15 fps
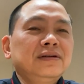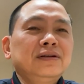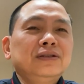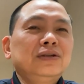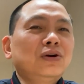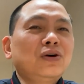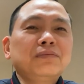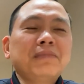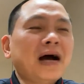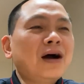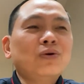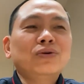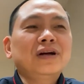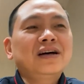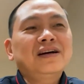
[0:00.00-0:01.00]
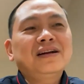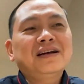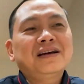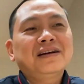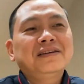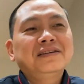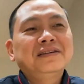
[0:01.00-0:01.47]
Chứ còn bảo
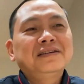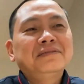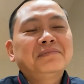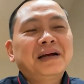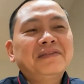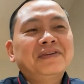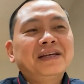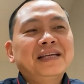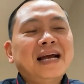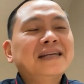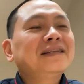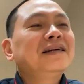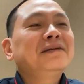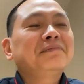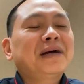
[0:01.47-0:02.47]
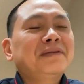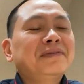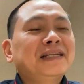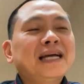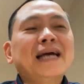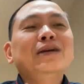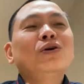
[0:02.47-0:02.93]
là mày phải nhanh lên, mày phải
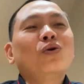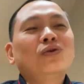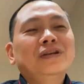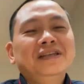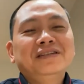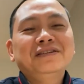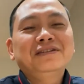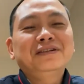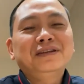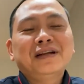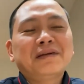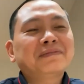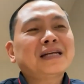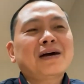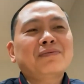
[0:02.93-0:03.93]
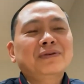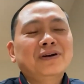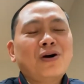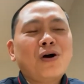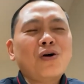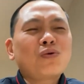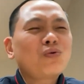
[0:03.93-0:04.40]
thay đổi đi chứ thì làm sao mà được.
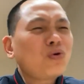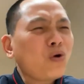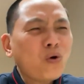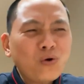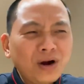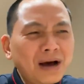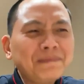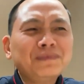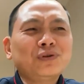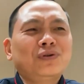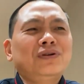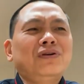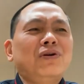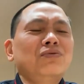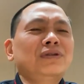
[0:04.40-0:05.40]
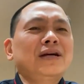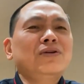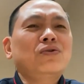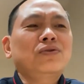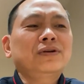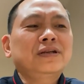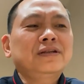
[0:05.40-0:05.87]
Họ cũng cố lắm rồi nó không thay
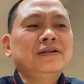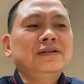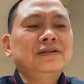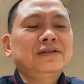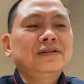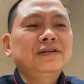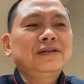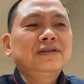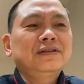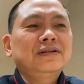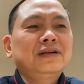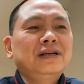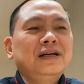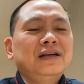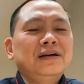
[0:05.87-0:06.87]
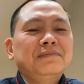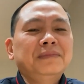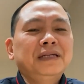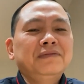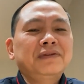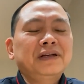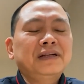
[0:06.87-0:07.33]
đổi đấy chứ. Cho nên là
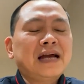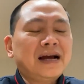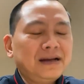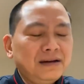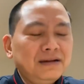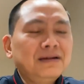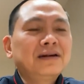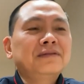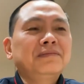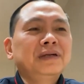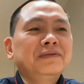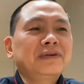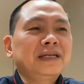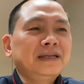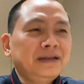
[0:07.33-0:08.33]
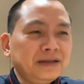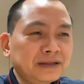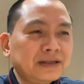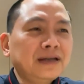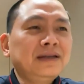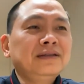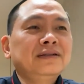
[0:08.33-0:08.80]
mình phải đại lượng, mình phải hy
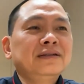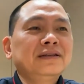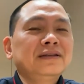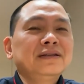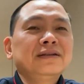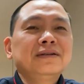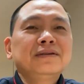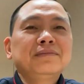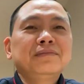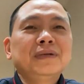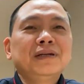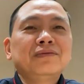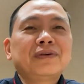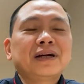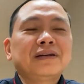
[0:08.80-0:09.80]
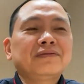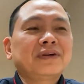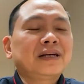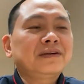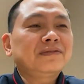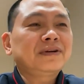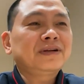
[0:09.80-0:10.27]
sinh, mình phải
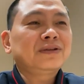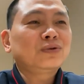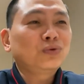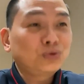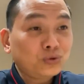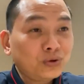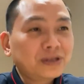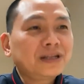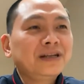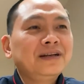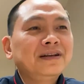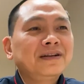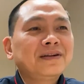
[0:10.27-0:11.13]
tụt xuống tí